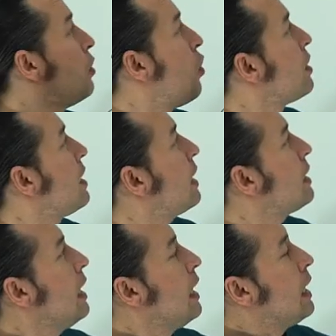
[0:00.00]
bir
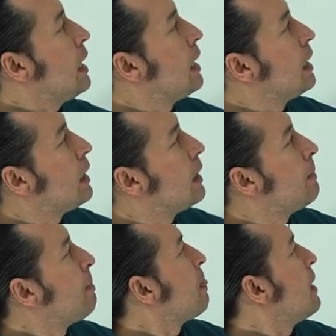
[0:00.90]
örnek. Ee,
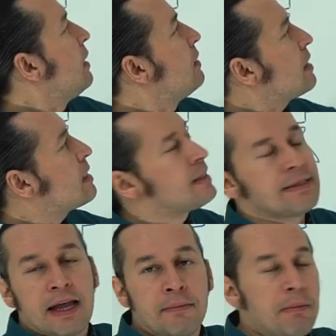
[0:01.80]
das
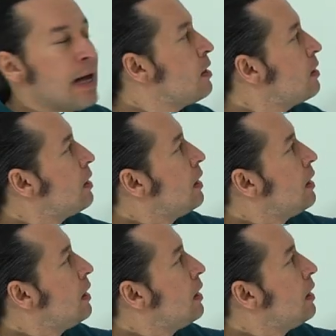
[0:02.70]
ist der Mann,